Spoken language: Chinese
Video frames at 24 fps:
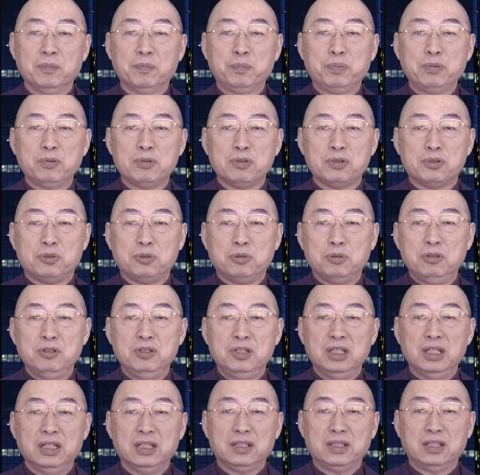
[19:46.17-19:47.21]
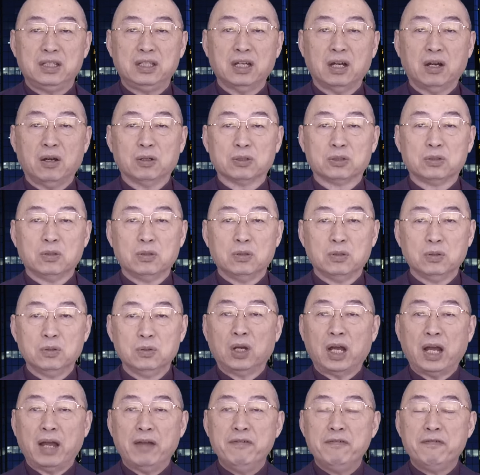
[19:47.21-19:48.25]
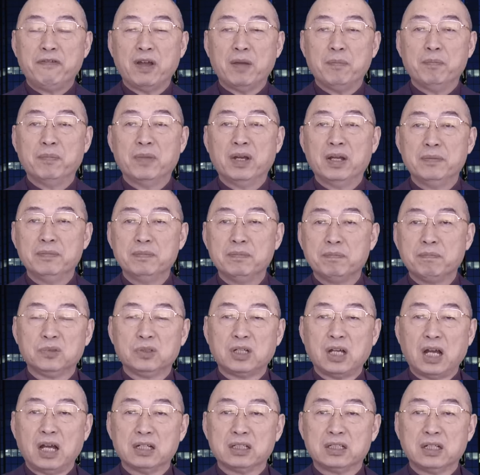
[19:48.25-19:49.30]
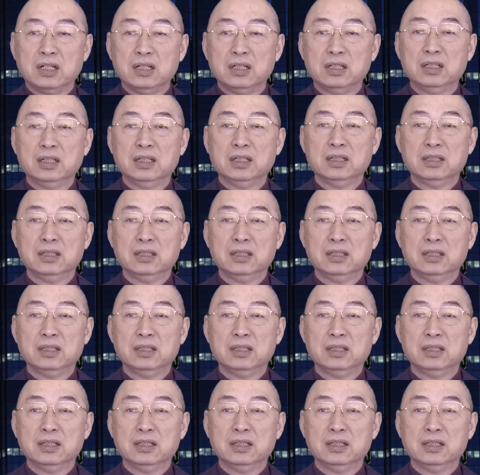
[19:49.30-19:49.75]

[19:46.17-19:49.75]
不许你挑动韩粉们抗争，